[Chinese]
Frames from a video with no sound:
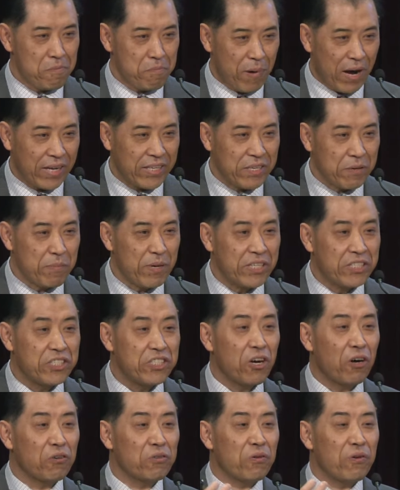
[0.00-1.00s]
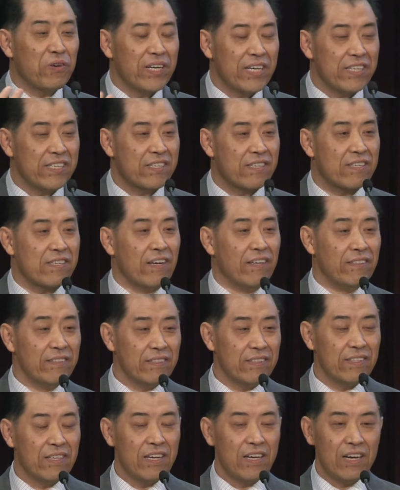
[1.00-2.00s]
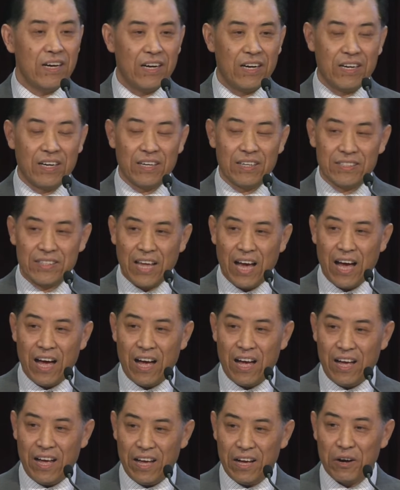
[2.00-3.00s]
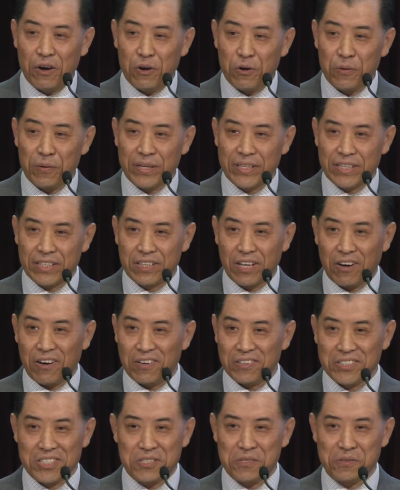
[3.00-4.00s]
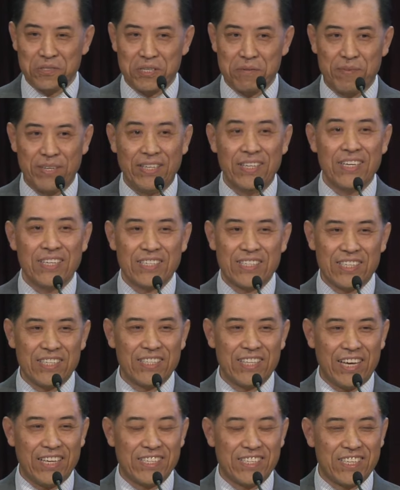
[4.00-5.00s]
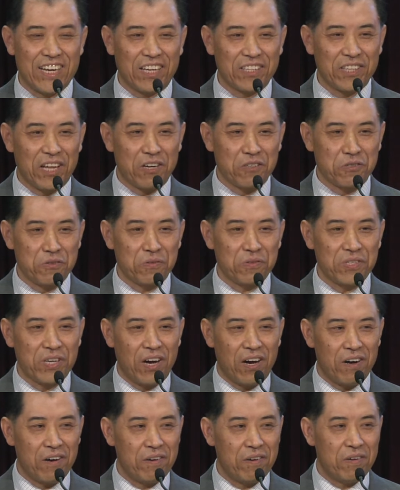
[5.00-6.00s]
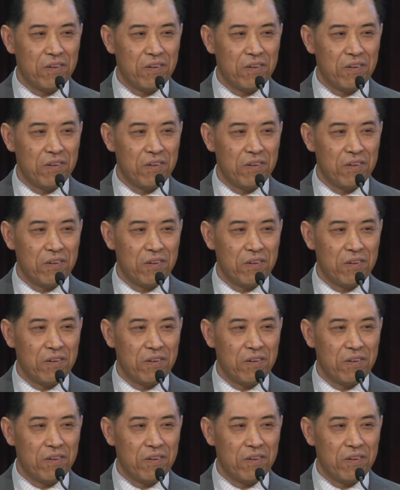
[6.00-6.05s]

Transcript: 把你们交托给神和他恩惠的道，弟兄姐妹，这一点相当重要。